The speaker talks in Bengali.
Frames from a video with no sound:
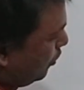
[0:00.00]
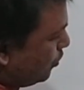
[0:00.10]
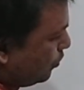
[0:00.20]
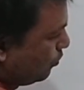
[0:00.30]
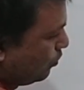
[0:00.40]

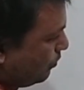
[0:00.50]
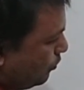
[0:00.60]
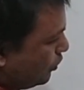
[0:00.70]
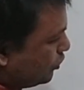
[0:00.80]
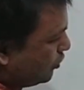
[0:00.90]
অন্য কোনো
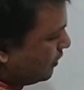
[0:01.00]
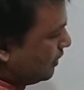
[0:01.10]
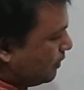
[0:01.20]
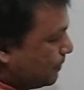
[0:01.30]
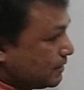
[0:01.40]
মৌলিক সংখ্যা
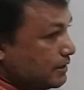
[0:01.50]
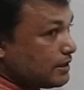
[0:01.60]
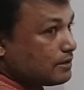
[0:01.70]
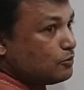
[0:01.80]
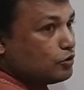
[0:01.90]
কারণ পাঁচ নিজে
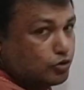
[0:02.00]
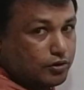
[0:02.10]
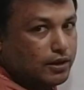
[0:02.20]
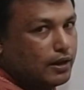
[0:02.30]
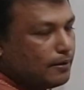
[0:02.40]
একটা মৌলিক
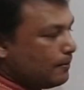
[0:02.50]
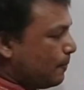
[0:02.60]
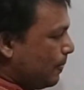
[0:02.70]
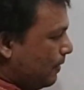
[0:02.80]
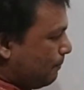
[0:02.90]
সংখ্যা
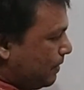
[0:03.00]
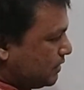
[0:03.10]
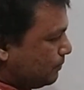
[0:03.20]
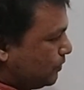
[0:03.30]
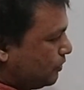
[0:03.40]

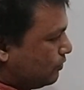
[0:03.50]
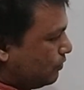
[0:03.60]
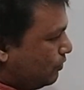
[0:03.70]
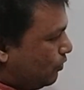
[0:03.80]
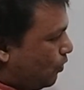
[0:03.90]
পাঁচ ব্যতীত
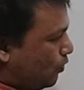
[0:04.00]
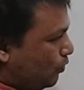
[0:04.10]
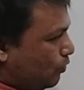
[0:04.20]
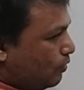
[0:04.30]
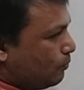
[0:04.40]
অন্য
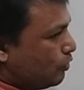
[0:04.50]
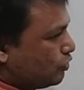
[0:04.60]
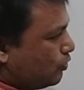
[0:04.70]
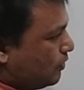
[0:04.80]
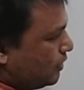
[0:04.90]
কোনো
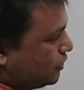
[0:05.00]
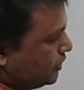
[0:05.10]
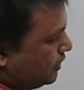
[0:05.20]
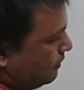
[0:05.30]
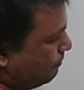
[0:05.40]
মৌলিক সংখ্যার
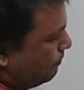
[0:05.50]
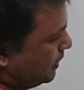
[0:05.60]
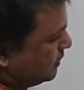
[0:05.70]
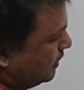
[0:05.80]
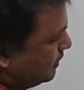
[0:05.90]
শেষে
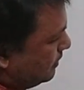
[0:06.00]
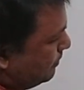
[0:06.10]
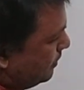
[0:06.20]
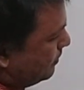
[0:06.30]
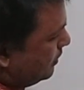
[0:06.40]
পাঁচ থাকতে
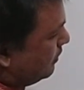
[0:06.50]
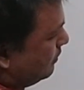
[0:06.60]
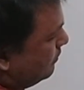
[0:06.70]
পারবে না